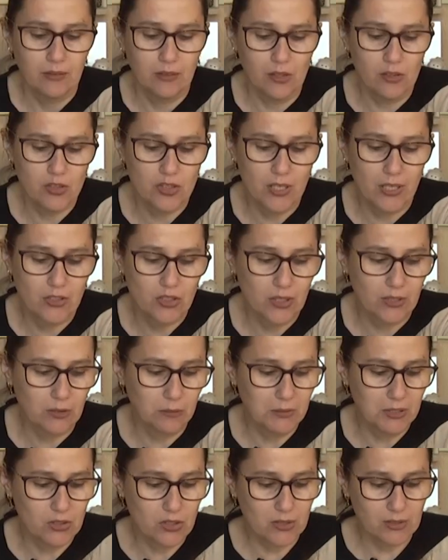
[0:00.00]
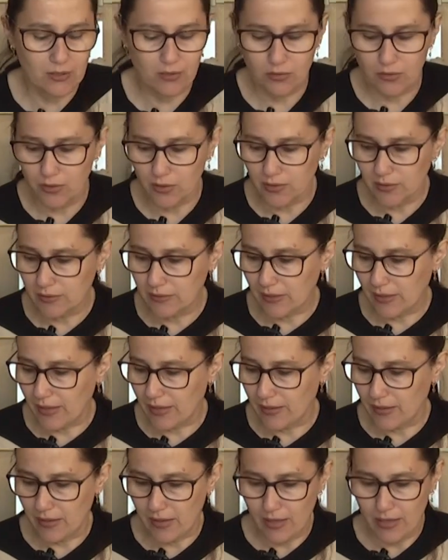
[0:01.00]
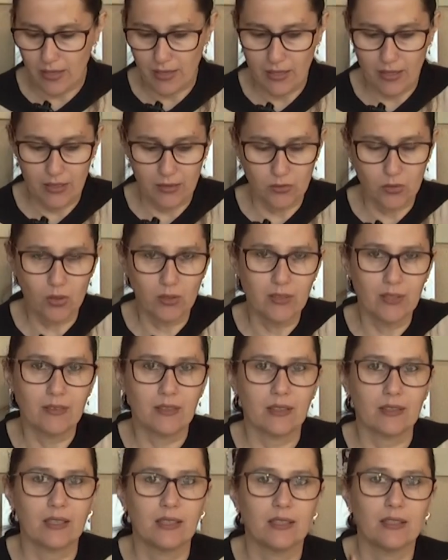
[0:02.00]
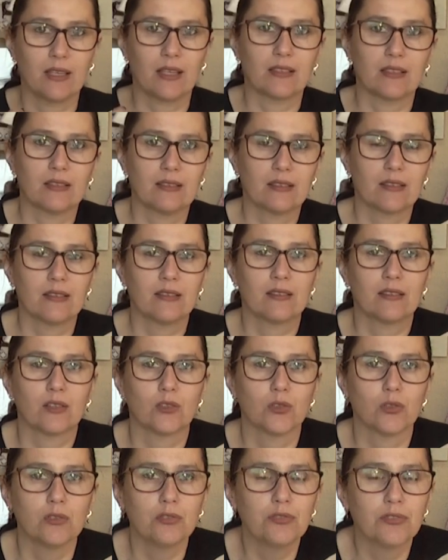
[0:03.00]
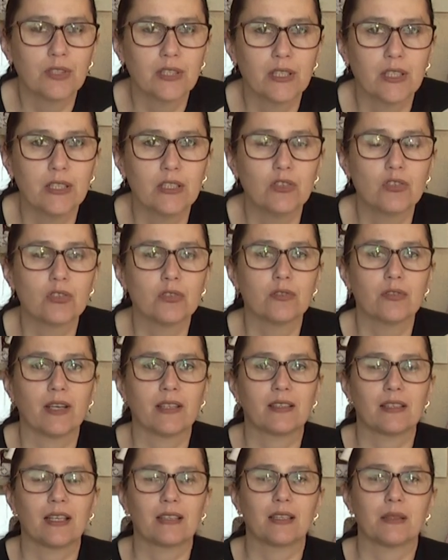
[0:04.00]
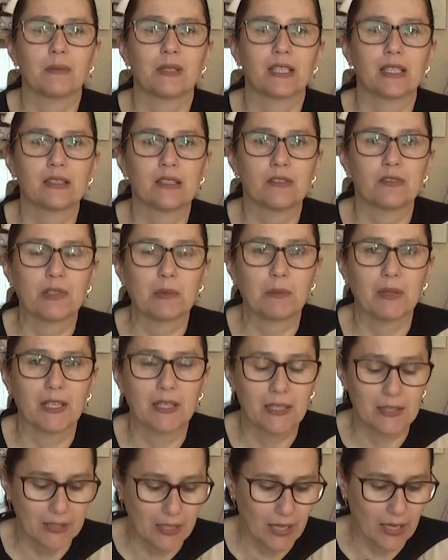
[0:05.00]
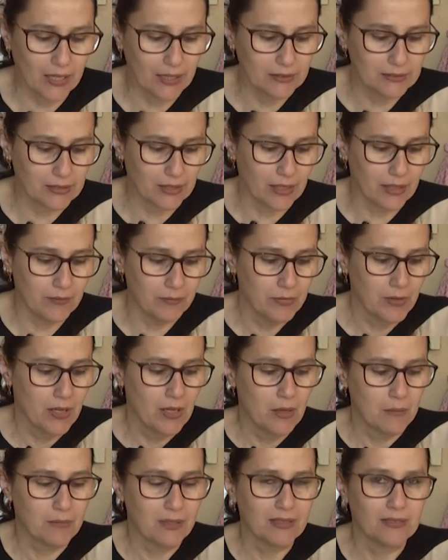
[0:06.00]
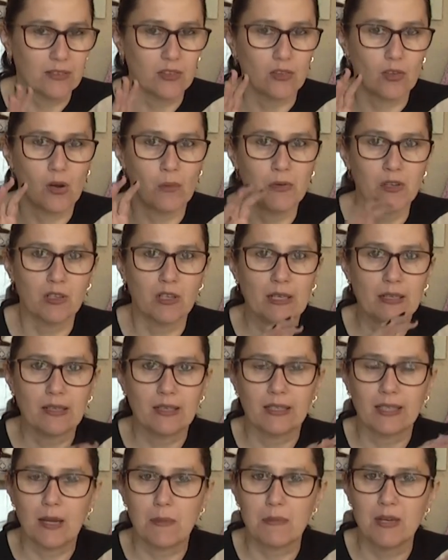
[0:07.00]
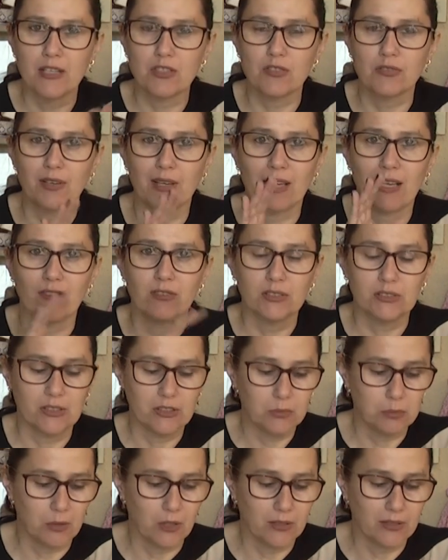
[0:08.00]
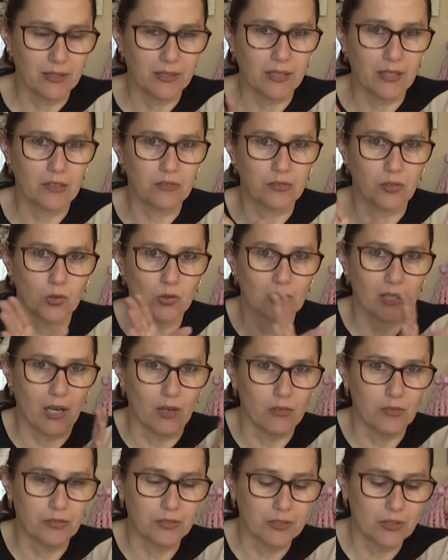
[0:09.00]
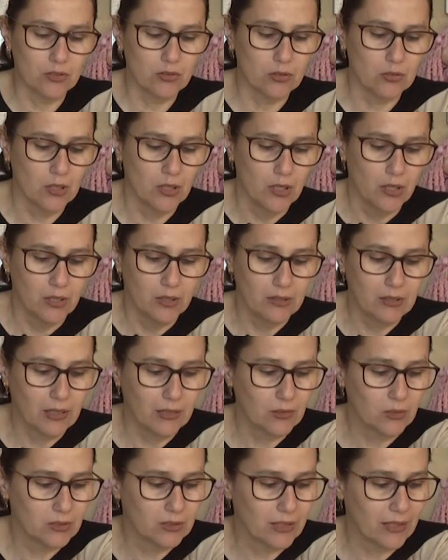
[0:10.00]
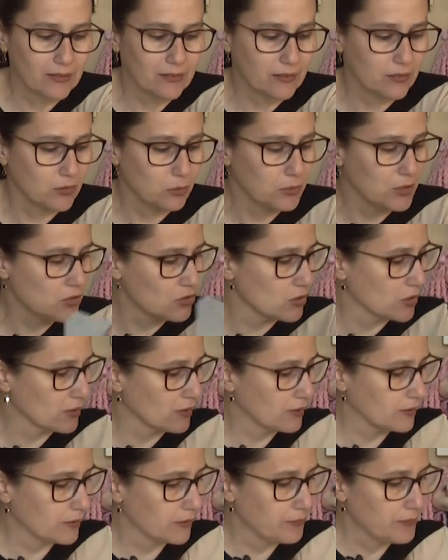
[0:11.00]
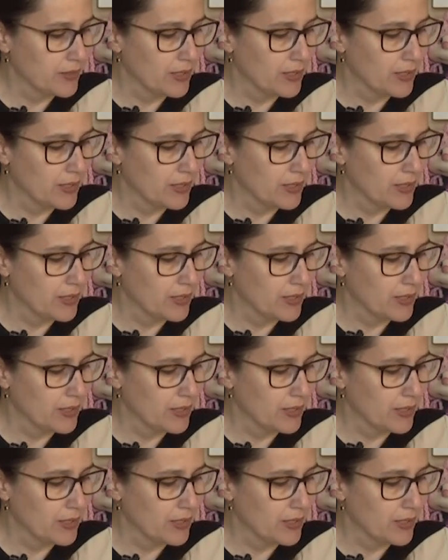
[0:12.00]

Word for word: Então, gente, as medidas vão estar é, todas aqui na descrição do vídeo, vai estar tá também na TV Paraná, tá? Mas eu, como eu acabei de falar, vocês podem aí voltar ao vídeo e anotar essas medidas.